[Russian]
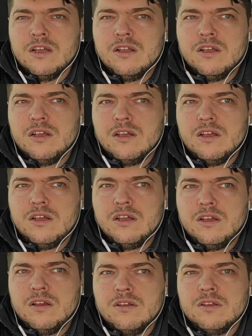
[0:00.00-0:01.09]

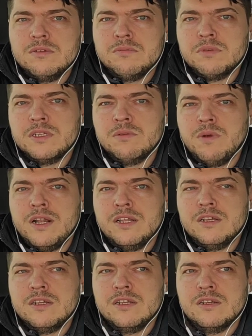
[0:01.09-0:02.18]
э,
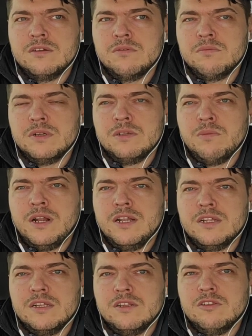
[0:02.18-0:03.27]
максимально
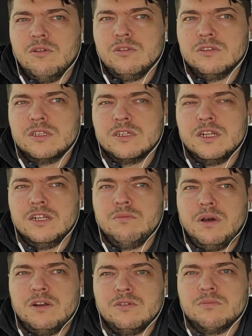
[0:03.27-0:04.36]
максимально толст или
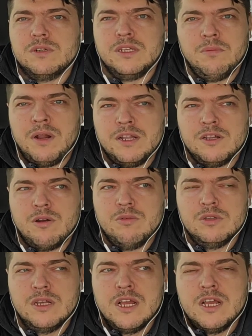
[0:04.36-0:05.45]
наоборот максимально
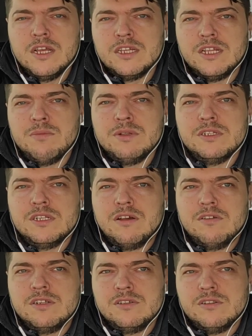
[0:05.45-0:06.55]
худ и добился
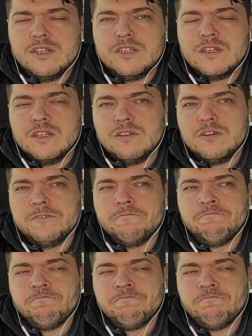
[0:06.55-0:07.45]
того результата, который